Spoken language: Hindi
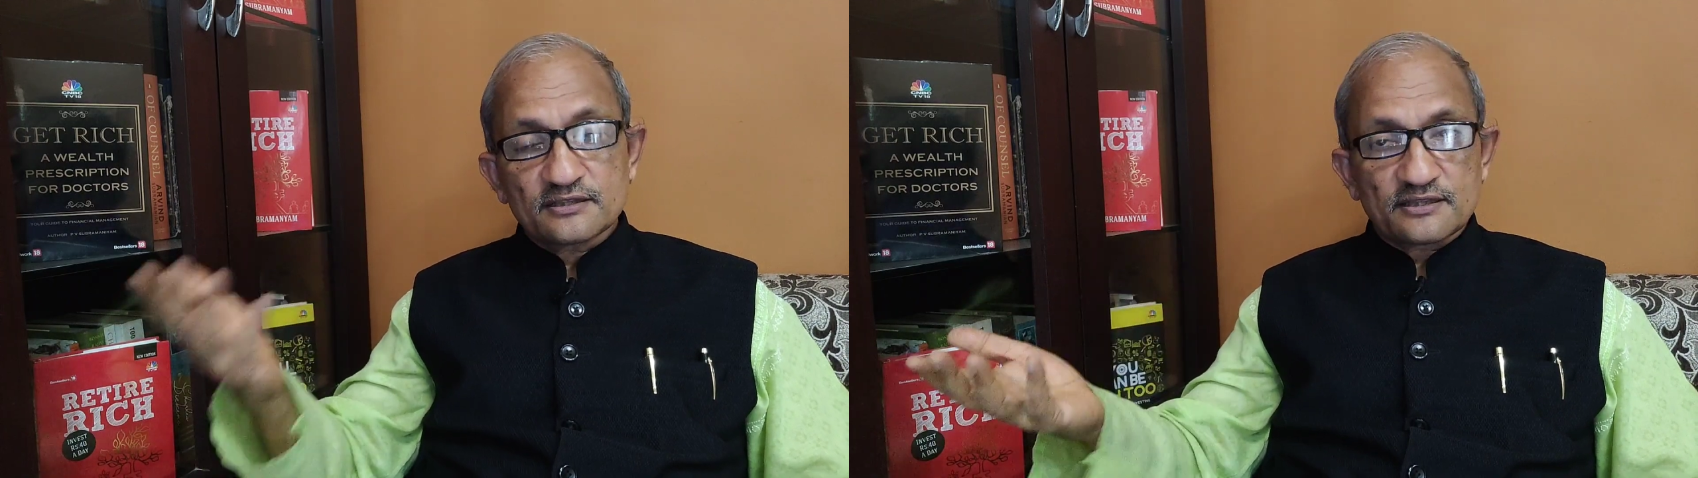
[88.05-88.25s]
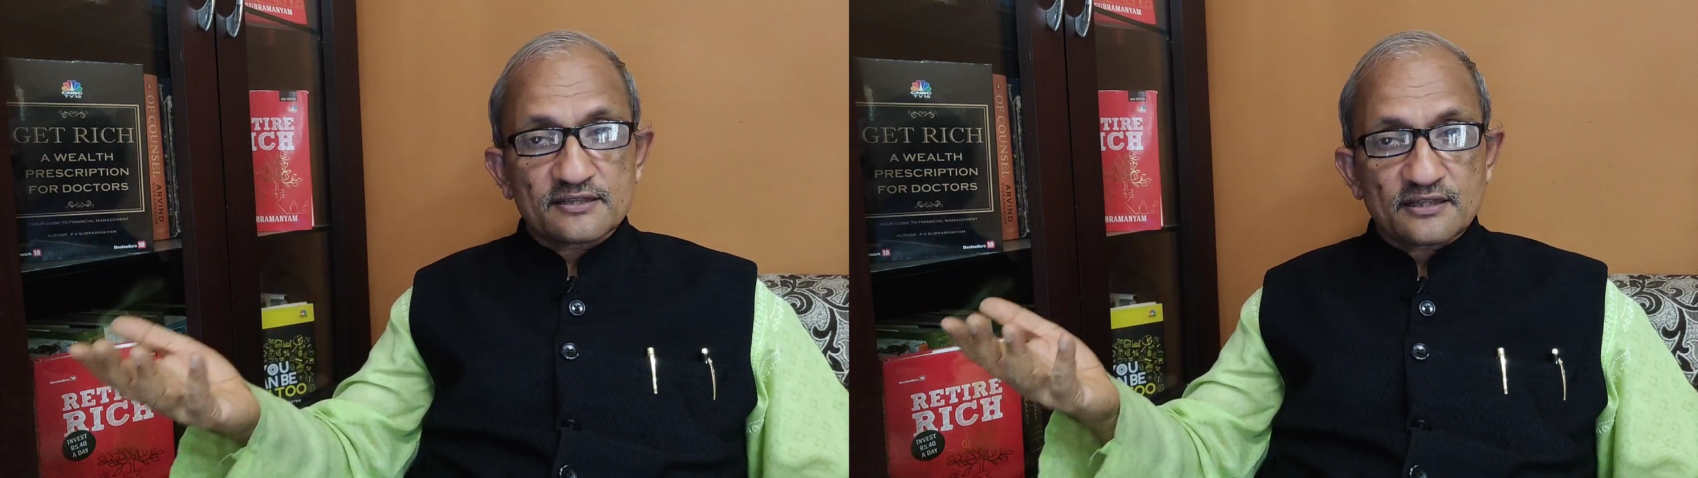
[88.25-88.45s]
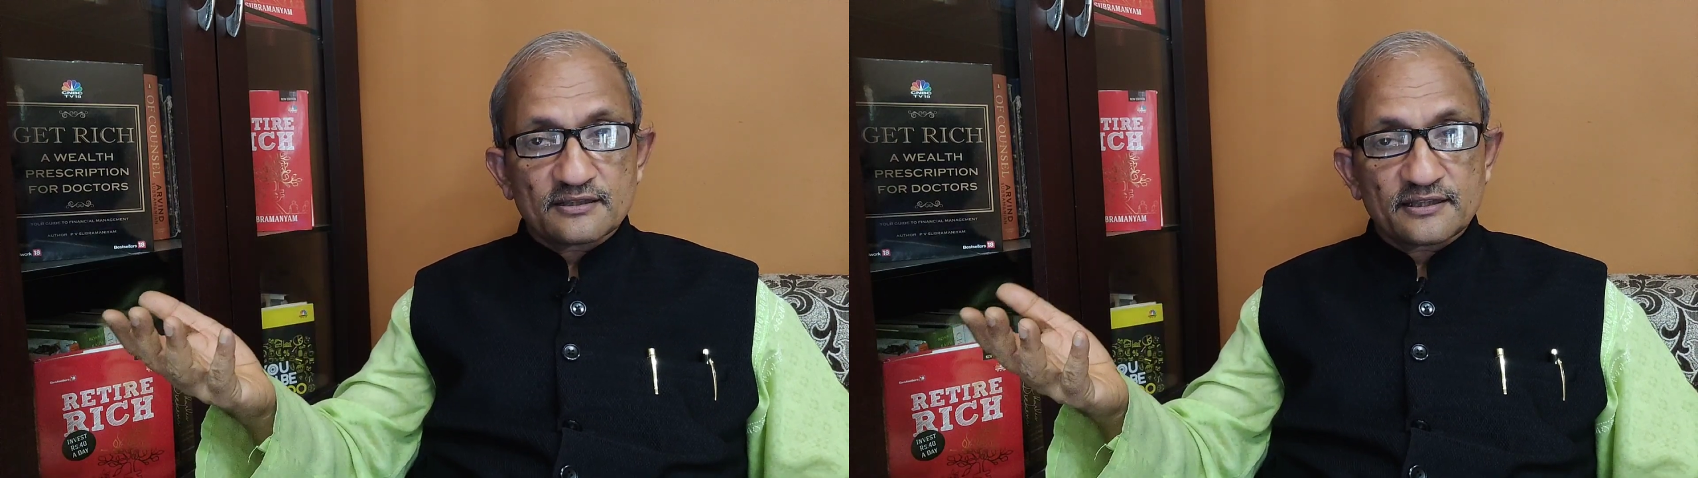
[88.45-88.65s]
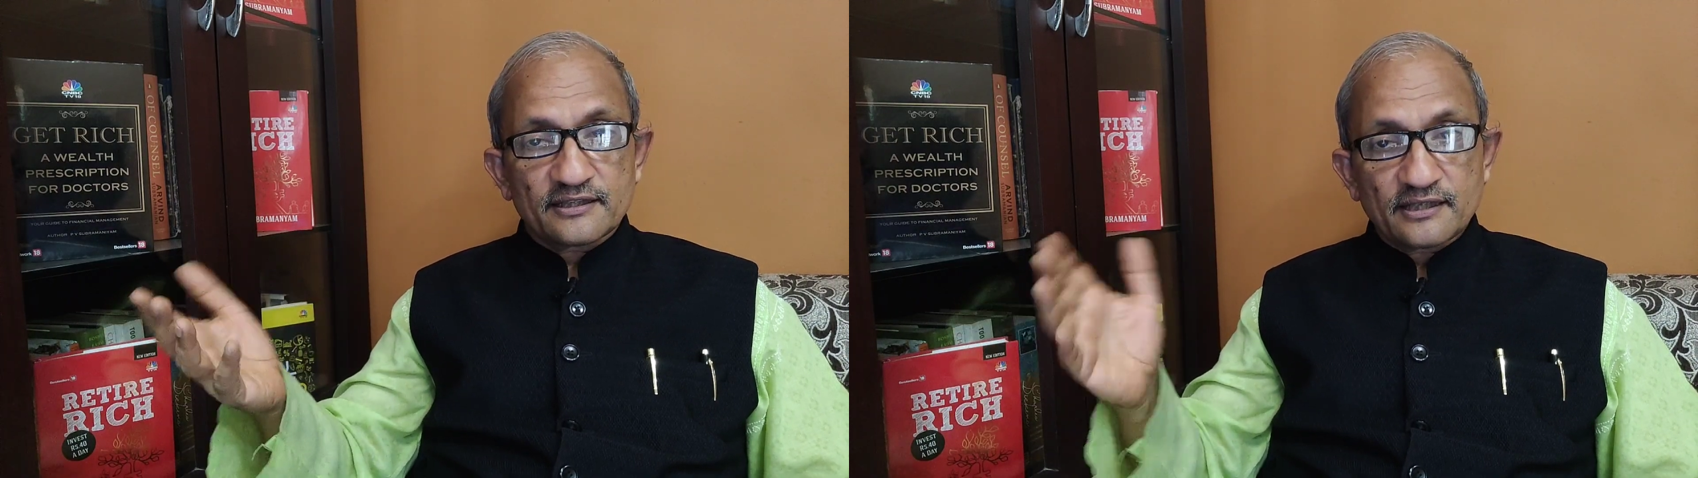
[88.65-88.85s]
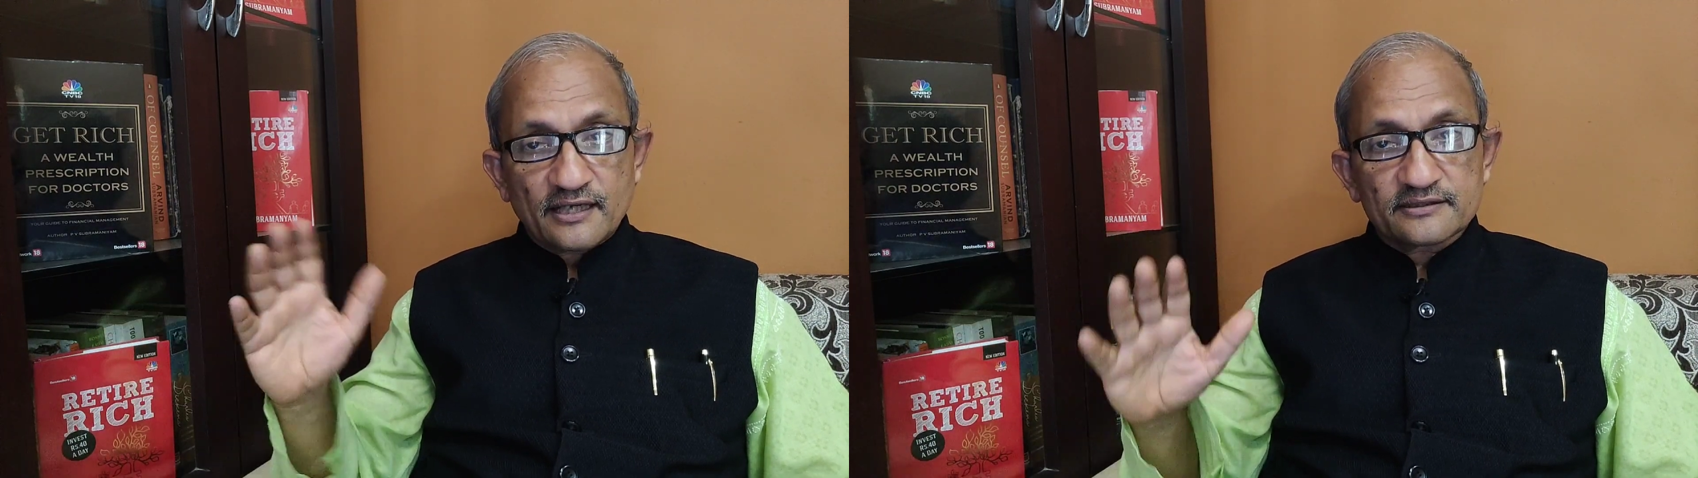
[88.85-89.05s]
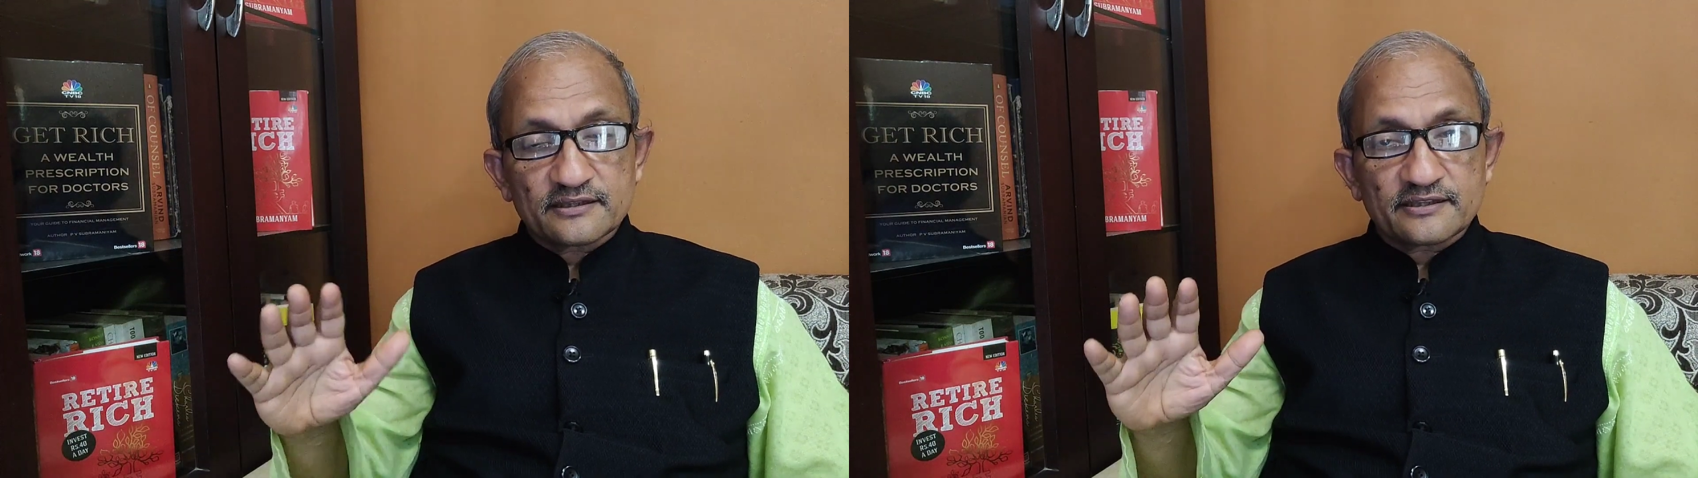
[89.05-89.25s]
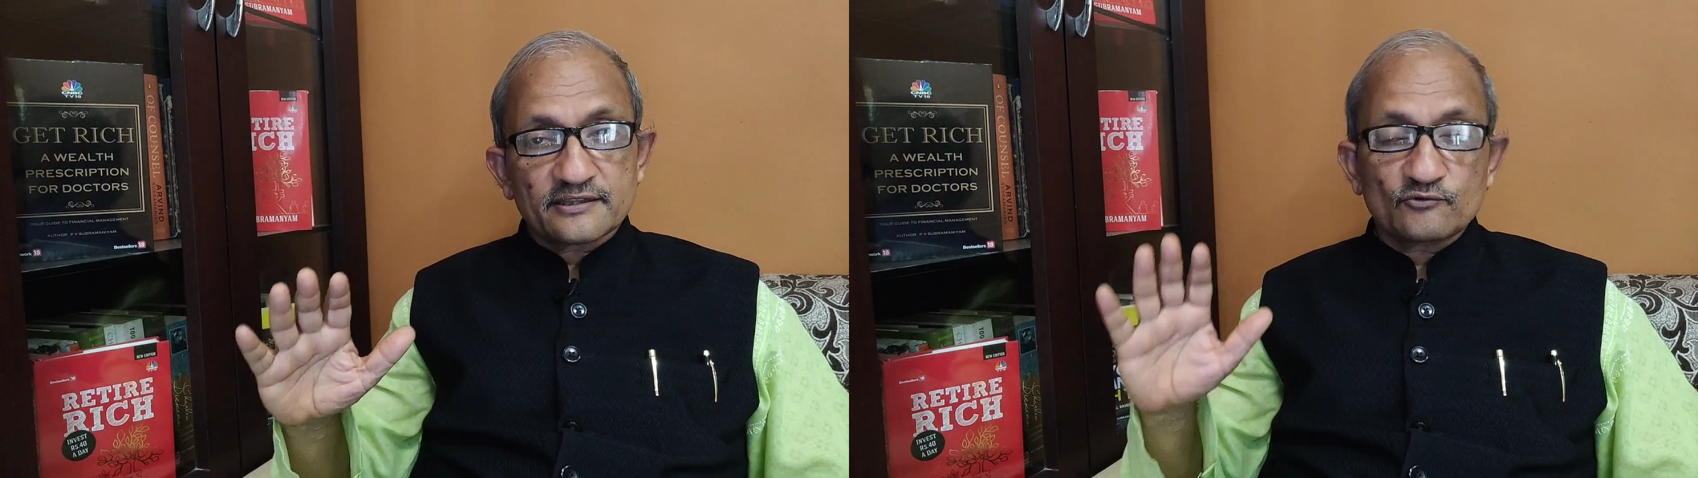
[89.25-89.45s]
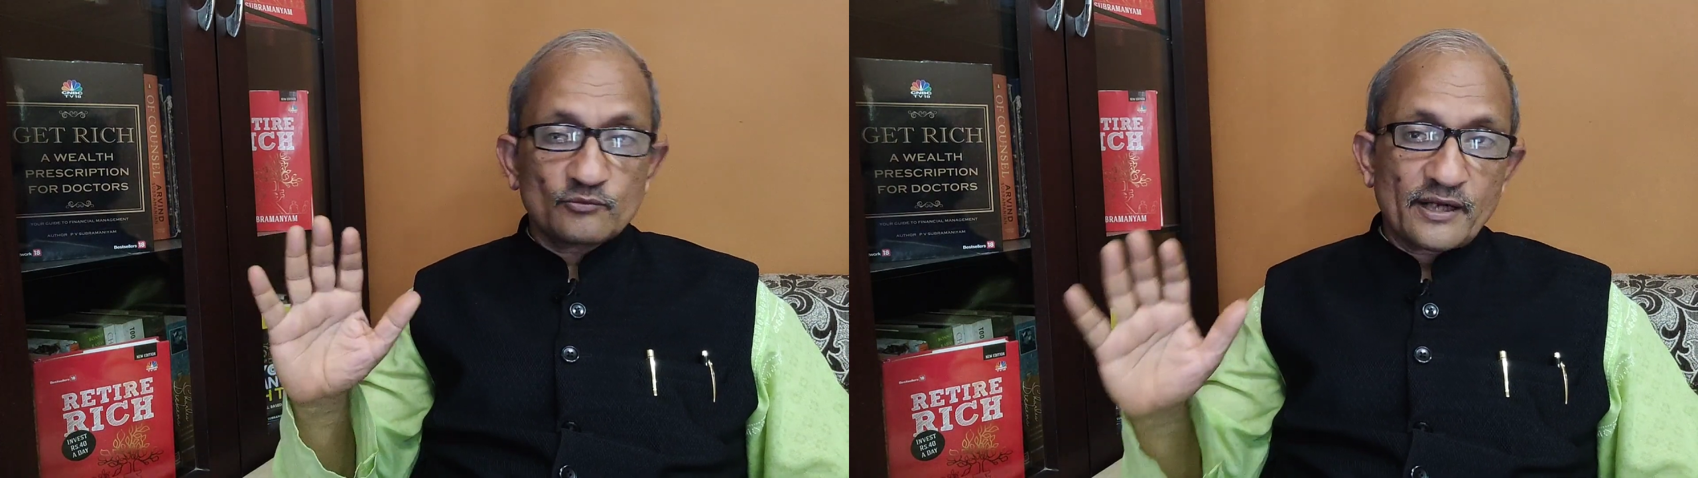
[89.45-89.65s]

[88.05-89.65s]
सत्रह साल का है याद रखिए वो